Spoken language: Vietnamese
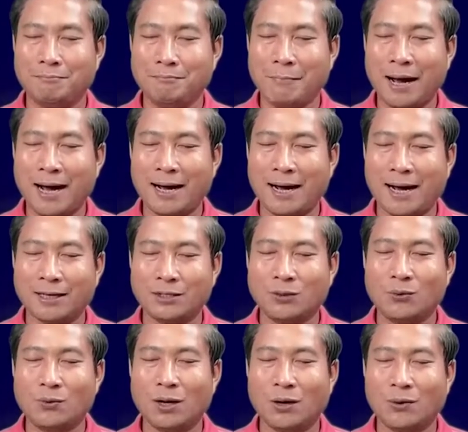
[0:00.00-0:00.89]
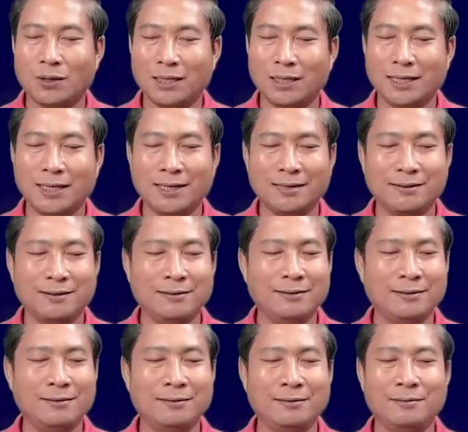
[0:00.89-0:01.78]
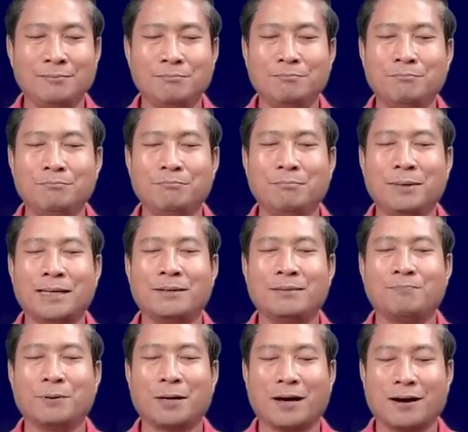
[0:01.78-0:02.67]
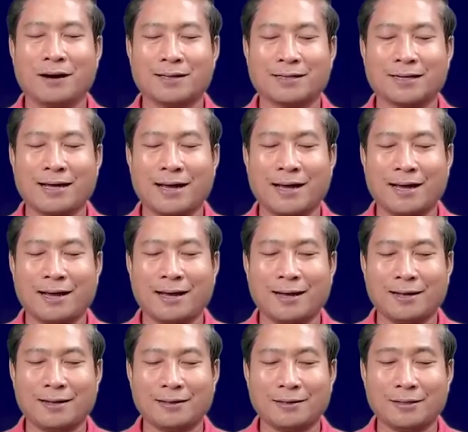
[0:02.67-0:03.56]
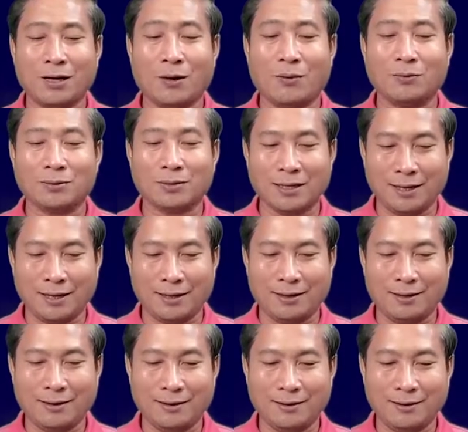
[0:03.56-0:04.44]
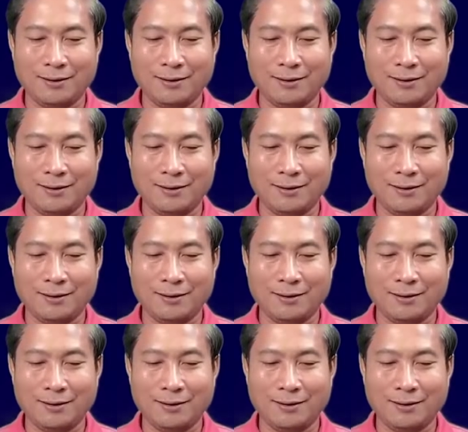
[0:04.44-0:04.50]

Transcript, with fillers: bà ở dụ khóc khía cứ mình và có khá chồng tì